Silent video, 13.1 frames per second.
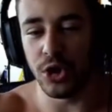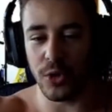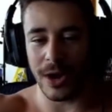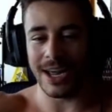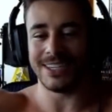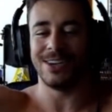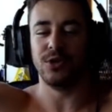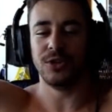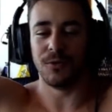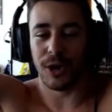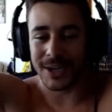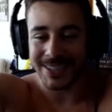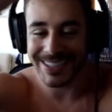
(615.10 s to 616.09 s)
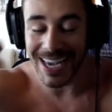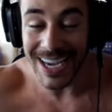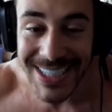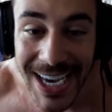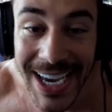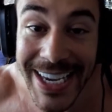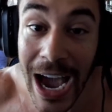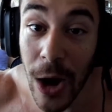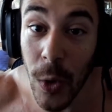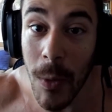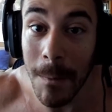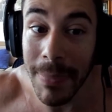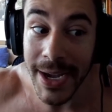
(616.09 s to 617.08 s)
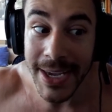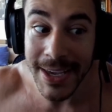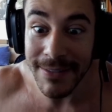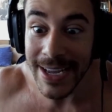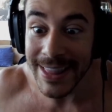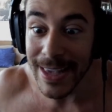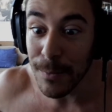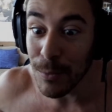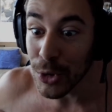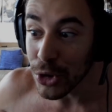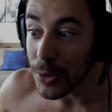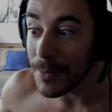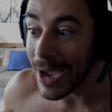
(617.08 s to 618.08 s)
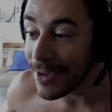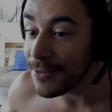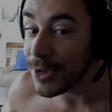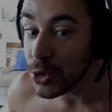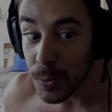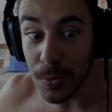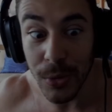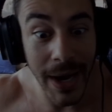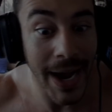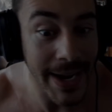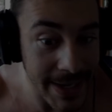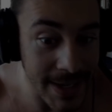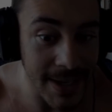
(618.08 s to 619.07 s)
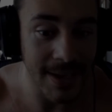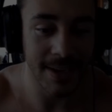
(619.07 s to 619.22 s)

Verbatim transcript: no coração de vocês e acompanhe que vai ter muito mais vídeo por aí.